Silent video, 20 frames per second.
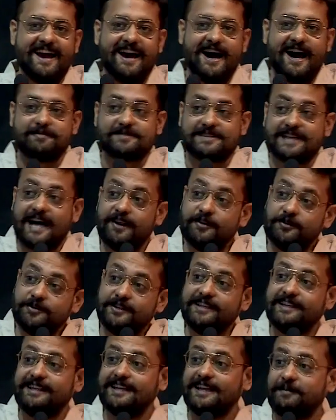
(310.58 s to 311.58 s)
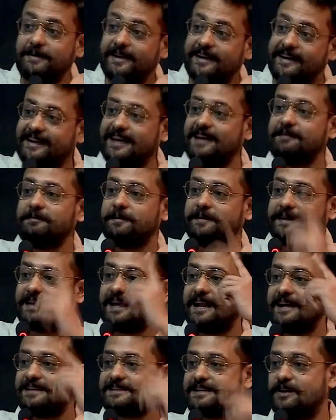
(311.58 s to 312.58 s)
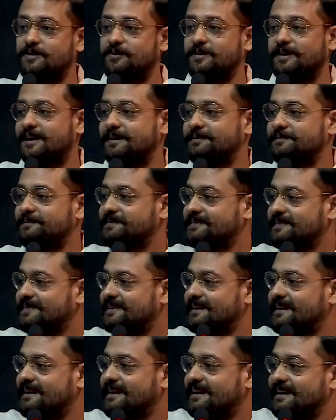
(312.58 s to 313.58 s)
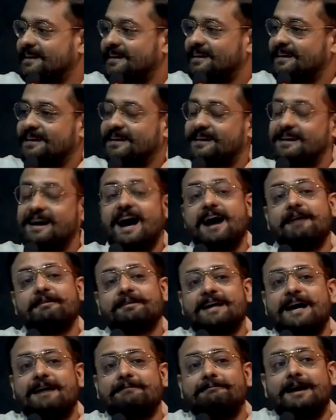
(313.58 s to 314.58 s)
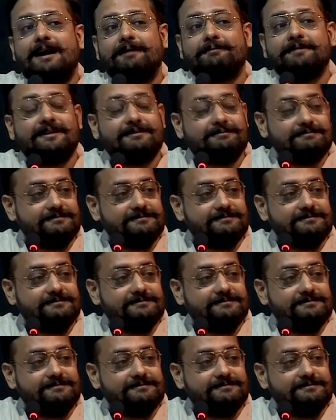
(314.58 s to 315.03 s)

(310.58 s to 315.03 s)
अब शालू दीदी ने भी डिटेल में बताना चालू करा कि क्या बताए मामी